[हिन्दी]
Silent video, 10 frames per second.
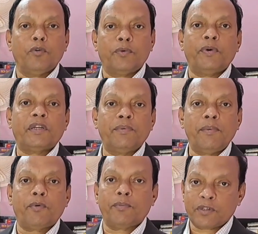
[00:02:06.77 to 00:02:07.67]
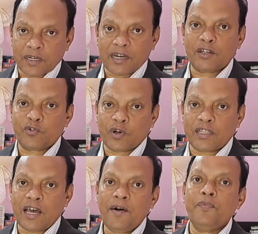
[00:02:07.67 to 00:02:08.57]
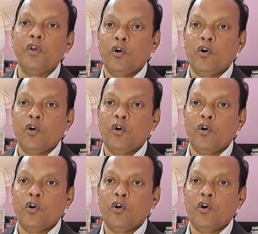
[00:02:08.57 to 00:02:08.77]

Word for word: फूड फेस्टिवल प्रमोशन कर चुका था